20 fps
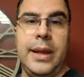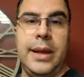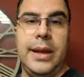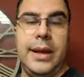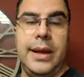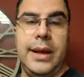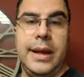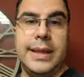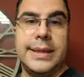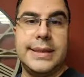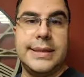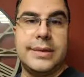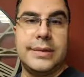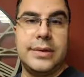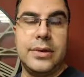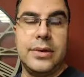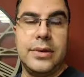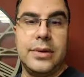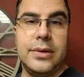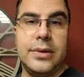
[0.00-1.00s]

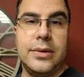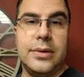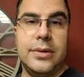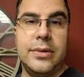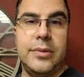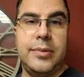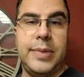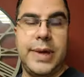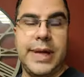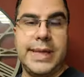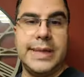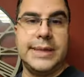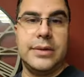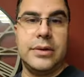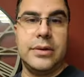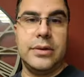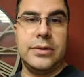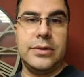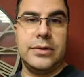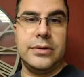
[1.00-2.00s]
l'instant
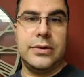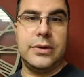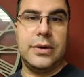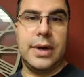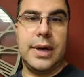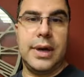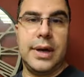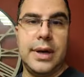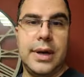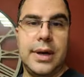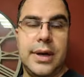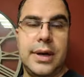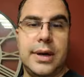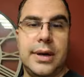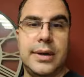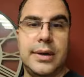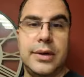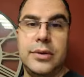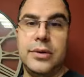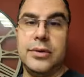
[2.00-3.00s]
présent
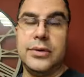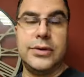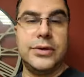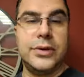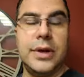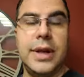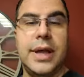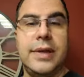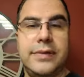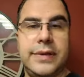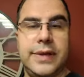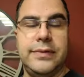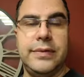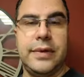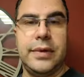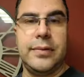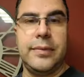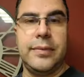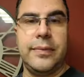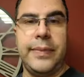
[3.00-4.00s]
sera le seul à
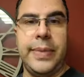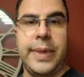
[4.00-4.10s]
vivre,